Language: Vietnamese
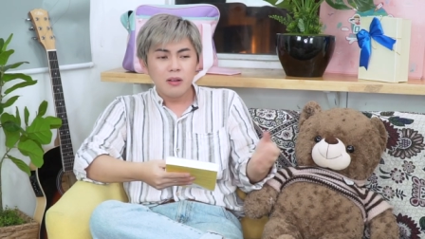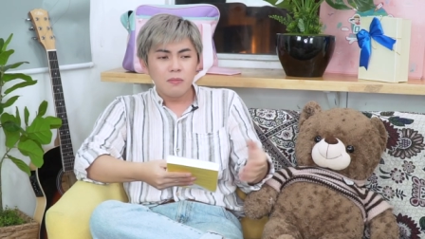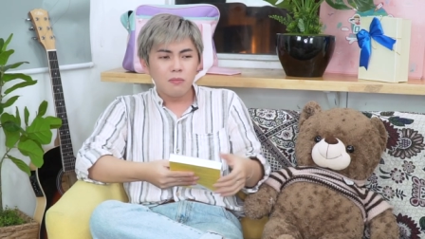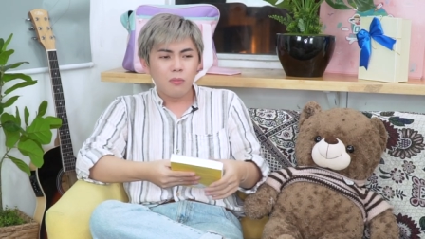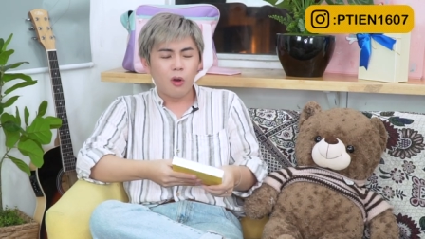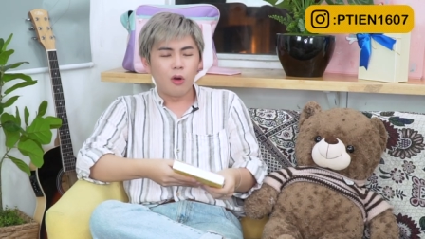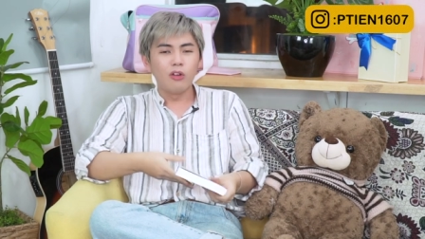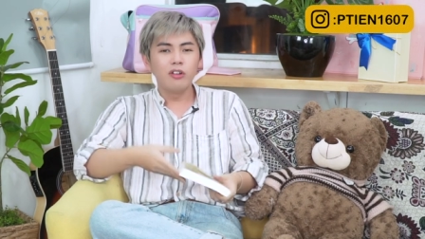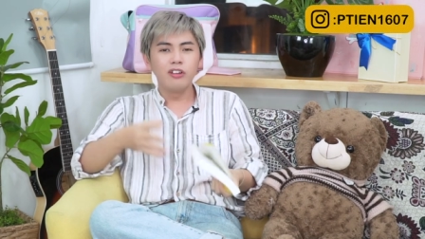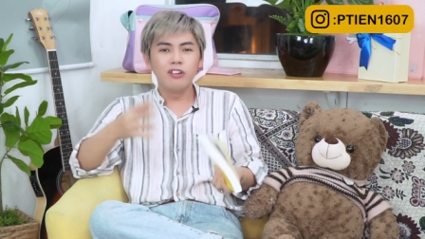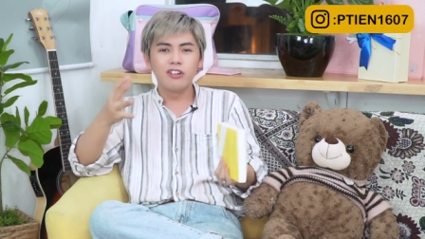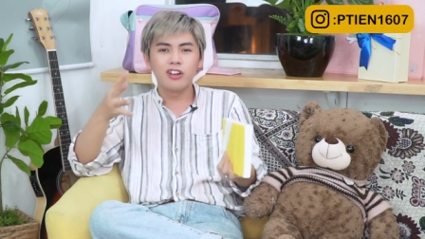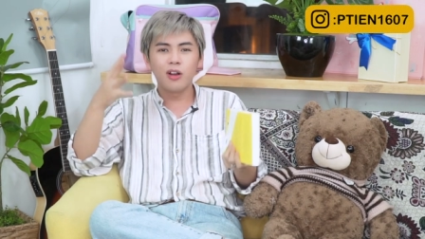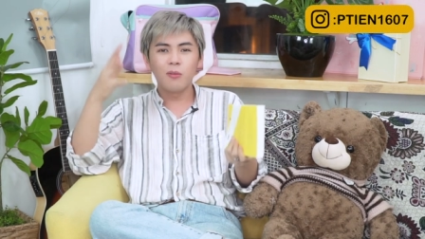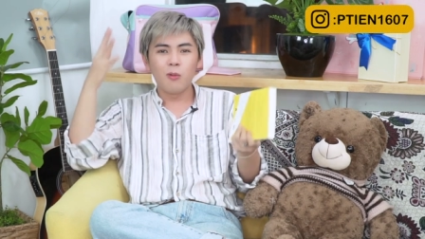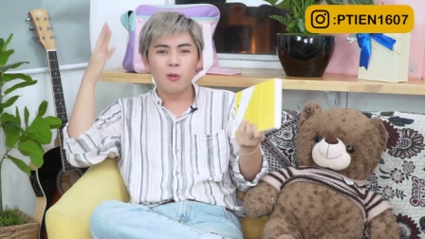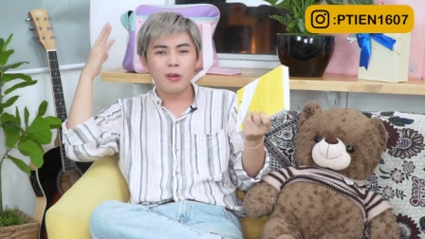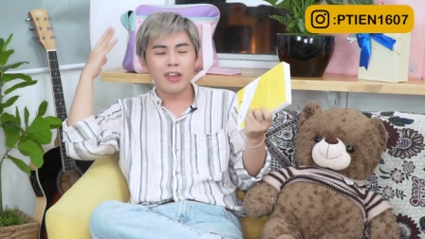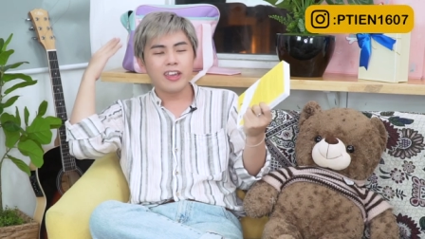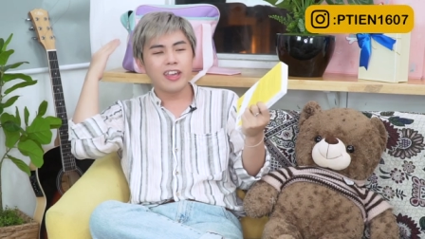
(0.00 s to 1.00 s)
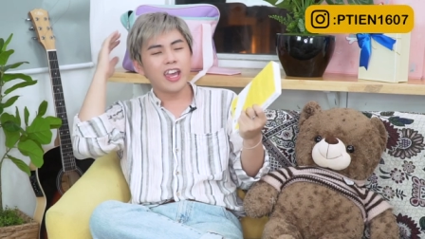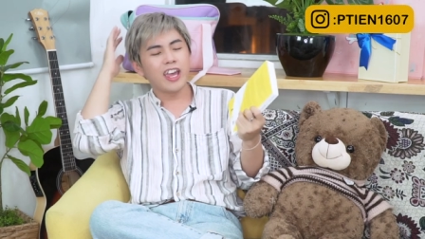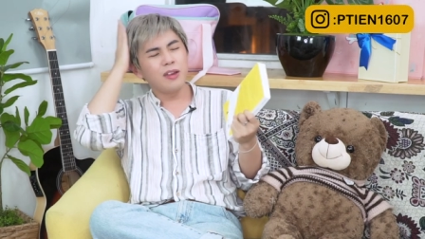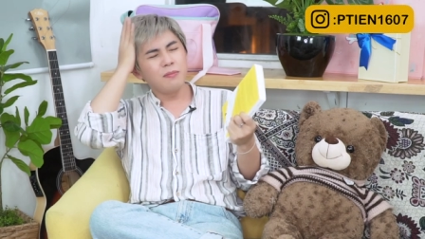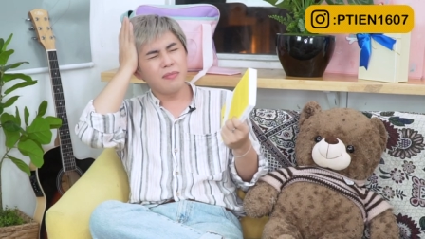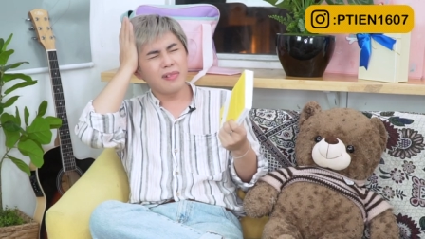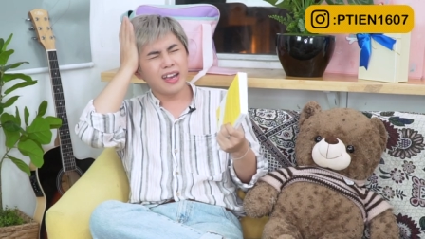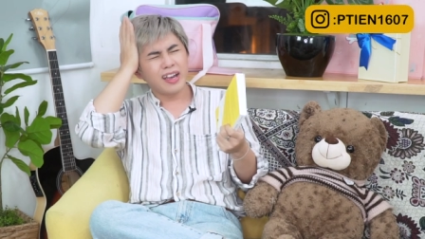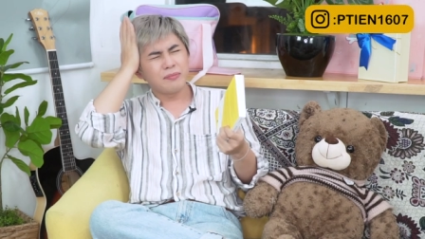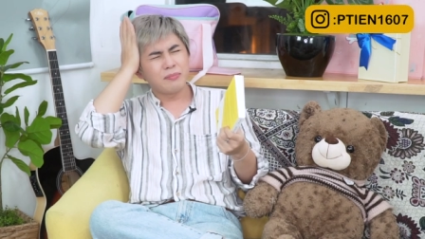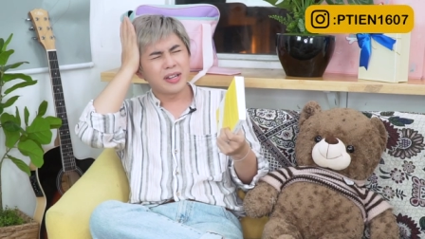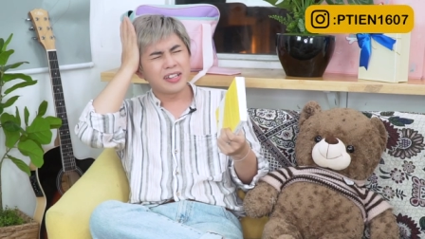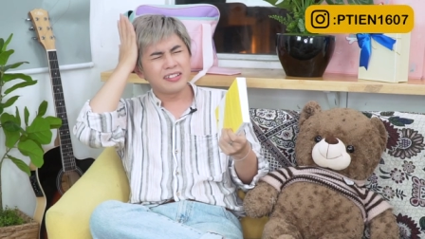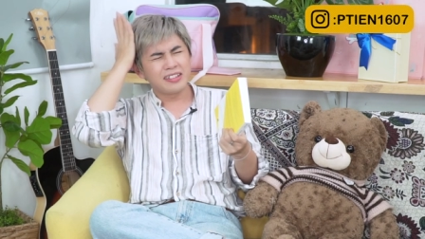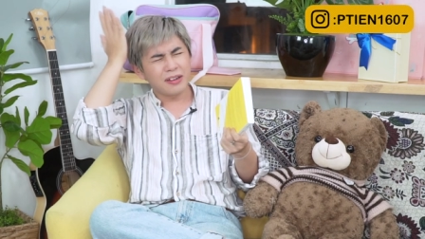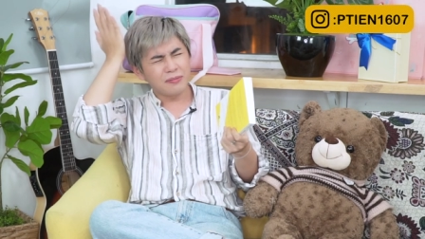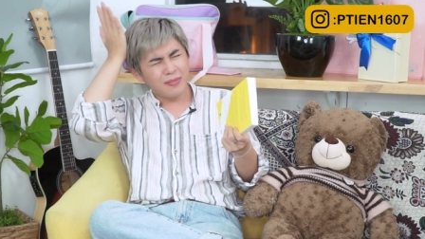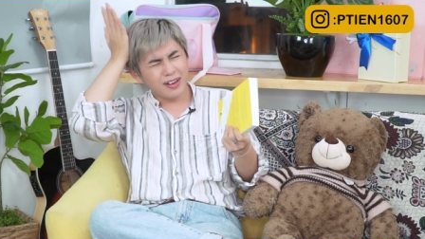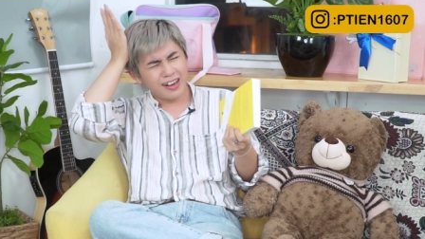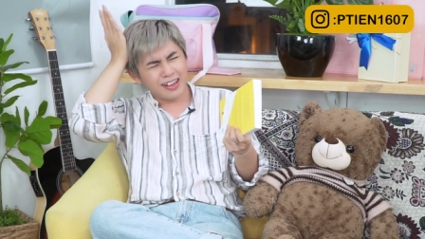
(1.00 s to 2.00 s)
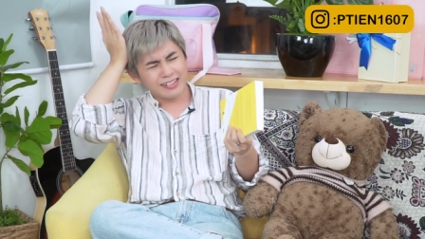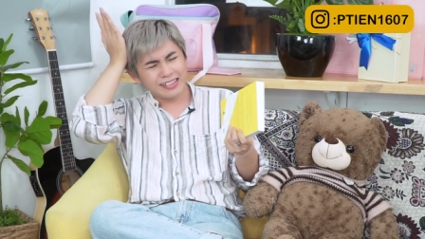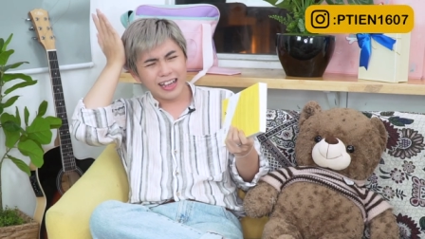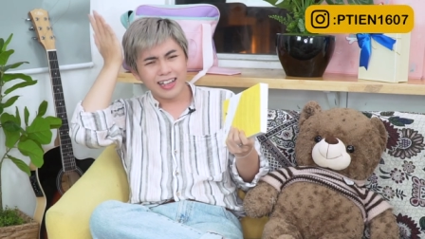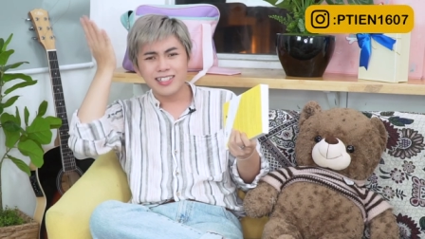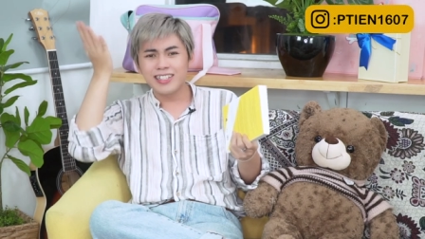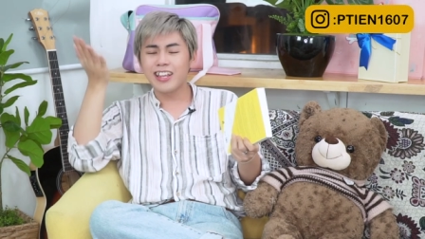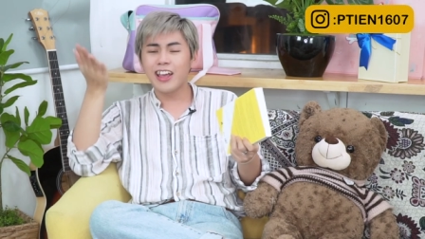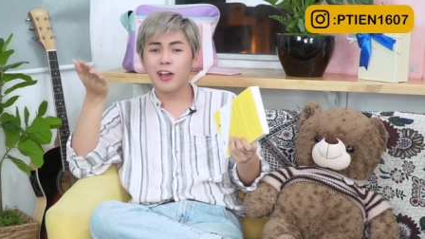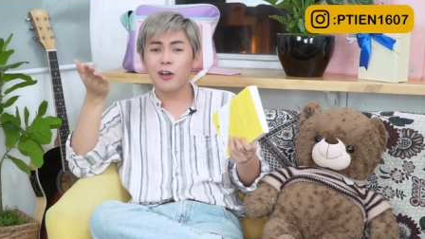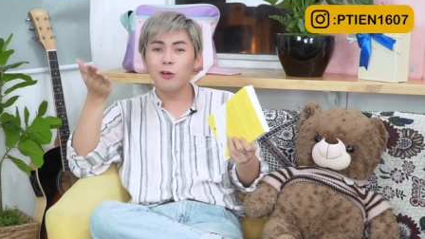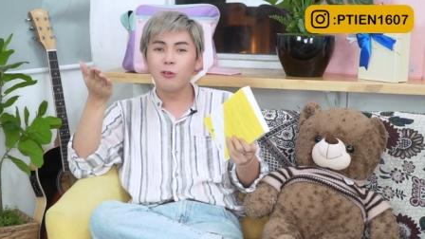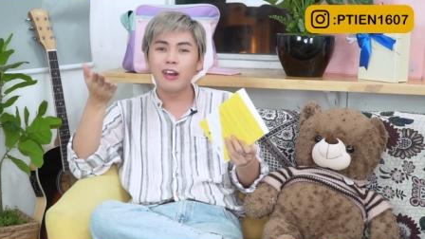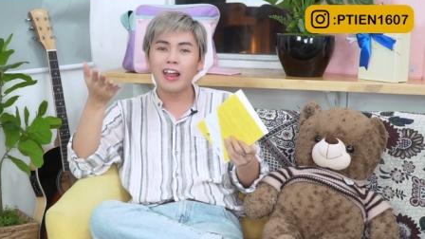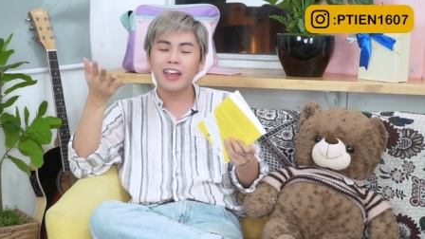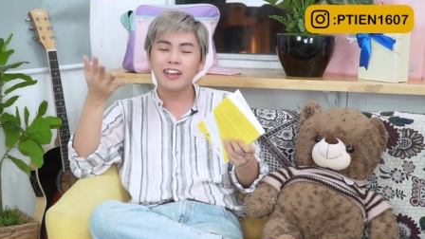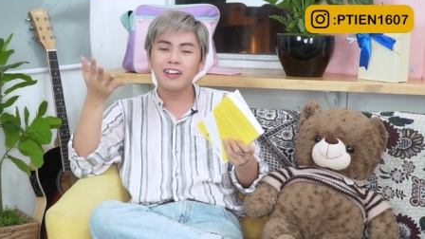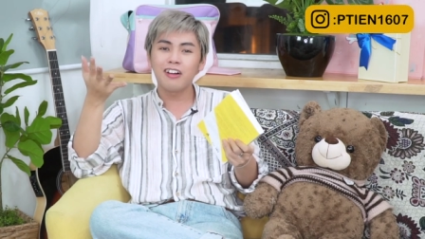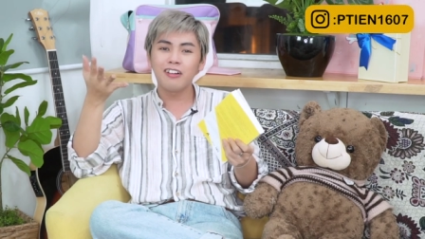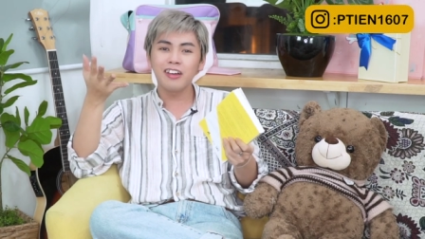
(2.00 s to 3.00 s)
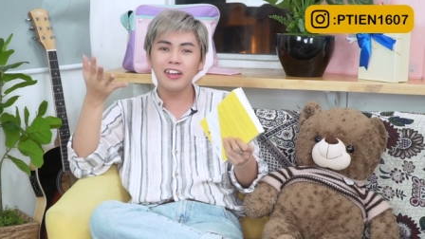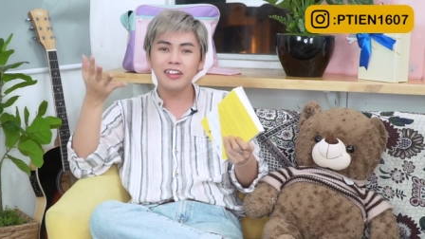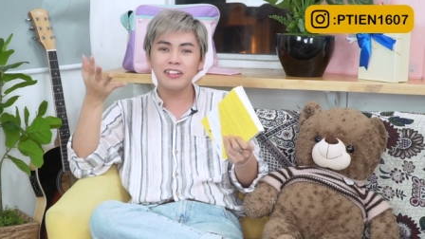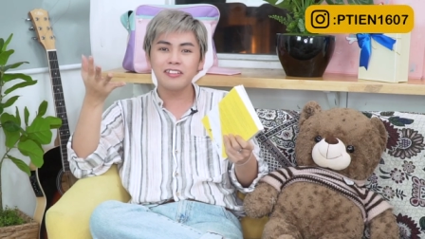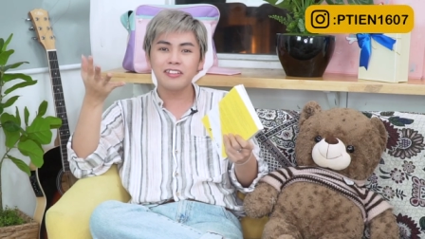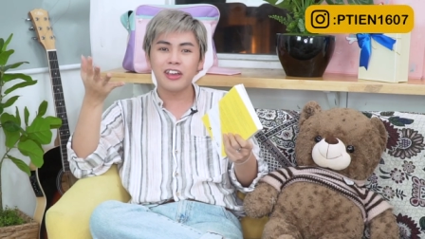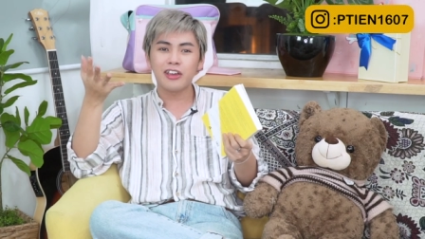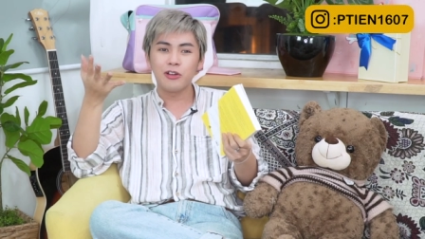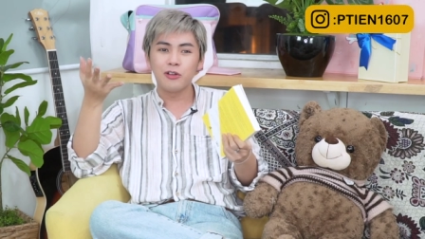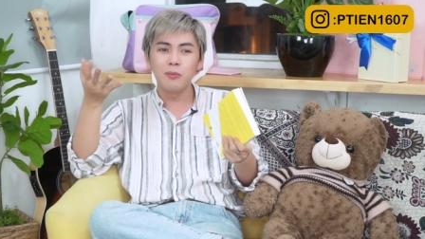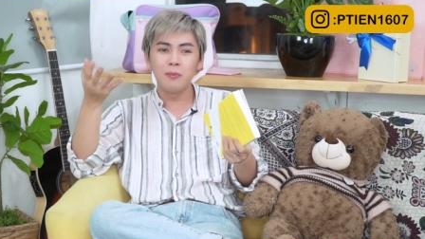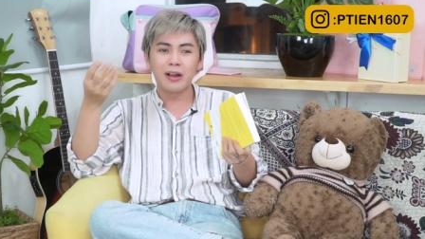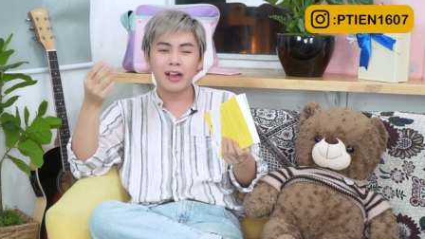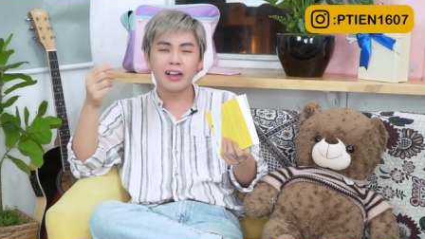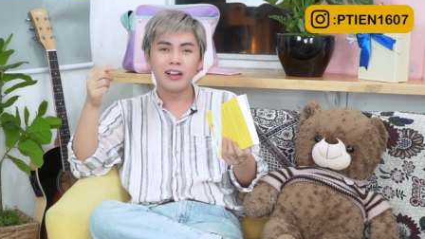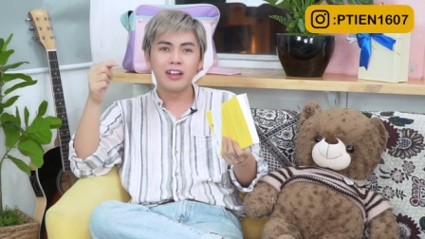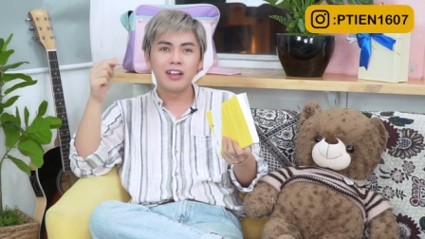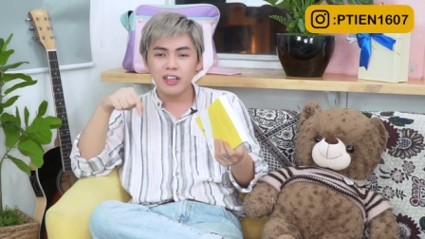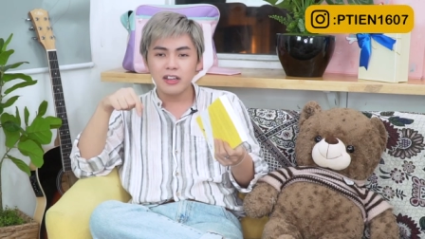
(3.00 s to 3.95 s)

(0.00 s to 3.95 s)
Mỗi người có một ý kiến mà mình thắc mắc là tại sao lại có cái kiểu mà